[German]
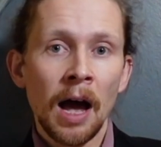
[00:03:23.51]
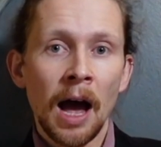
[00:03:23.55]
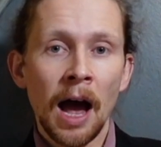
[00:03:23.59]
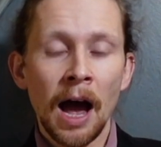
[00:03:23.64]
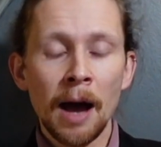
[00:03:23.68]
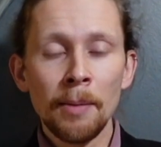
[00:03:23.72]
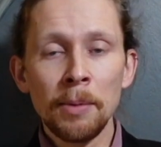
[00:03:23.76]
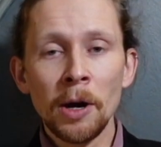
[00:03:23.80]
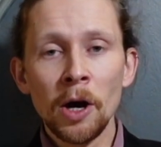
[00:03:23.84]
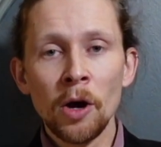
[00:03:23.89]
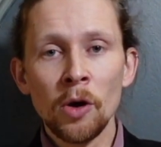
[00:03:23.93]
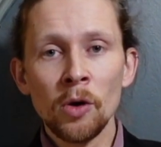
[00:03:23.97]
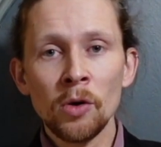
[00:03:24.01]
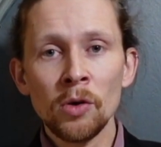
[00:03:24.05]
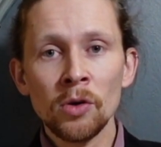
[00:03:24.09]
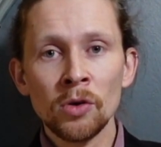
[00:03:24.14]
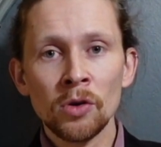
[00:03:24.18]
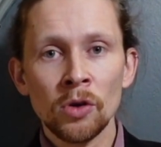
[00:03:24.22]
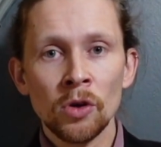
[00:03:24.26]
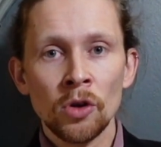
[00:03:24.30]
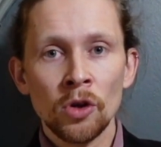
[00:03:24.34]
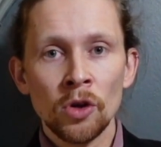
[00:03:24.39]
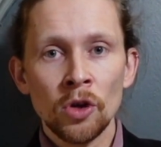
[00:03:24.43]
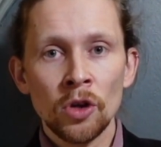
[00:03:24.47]
aber
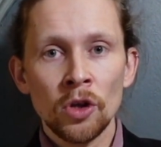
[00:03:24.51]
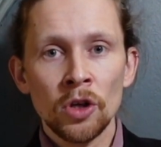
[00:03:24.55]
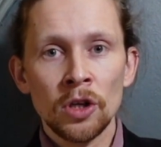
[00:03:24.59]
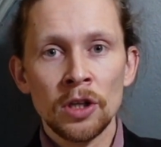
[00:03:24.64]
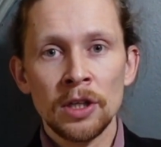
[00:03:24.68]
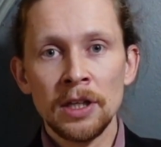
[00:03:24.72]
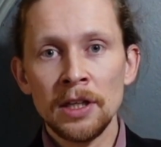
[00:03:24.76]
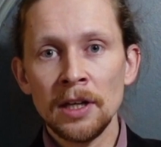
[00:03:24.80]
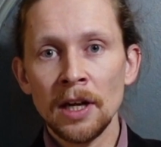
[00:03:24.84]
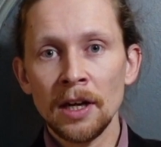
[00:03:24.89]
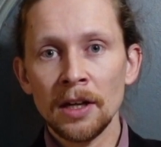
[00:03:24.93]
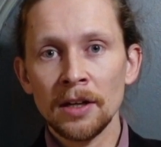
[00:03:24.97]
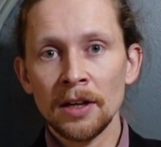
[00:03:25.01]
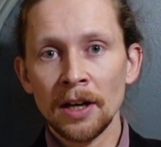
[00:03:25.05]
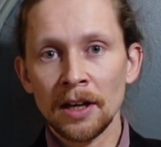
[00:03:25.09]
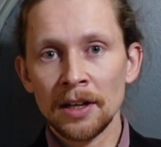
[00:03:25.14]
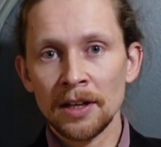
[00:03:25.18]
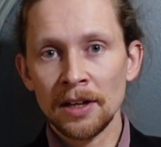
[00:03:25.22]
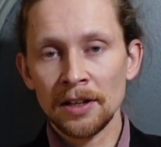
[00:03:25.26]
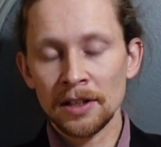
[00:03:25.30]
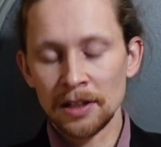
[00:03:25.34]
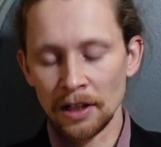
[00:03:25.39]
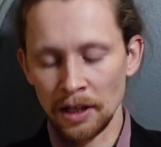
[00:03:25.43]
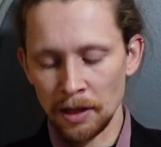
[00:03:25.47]
auch hier in der
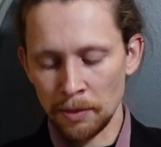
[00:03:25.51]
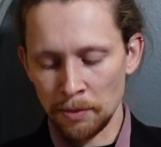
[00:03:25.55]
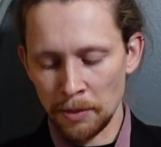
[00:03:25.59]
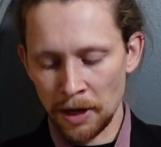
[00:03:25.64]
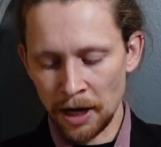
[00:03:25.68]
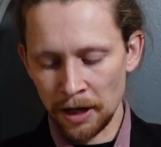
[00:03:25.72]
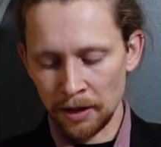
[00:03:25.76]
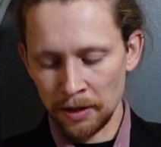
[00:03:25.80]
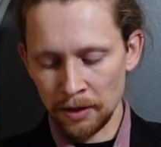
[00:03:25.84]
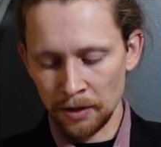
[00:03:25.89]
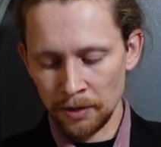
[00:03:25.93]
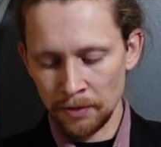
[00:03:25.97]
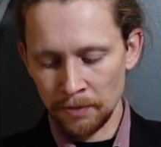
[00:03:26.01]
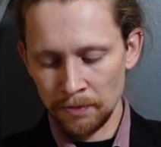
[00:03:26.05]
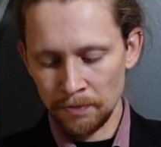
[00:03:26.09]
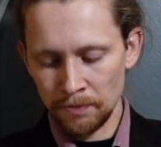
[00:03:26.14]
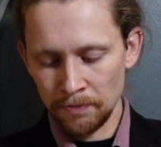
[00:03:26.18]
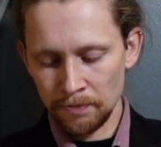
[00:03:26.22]
Kirchengemeinde.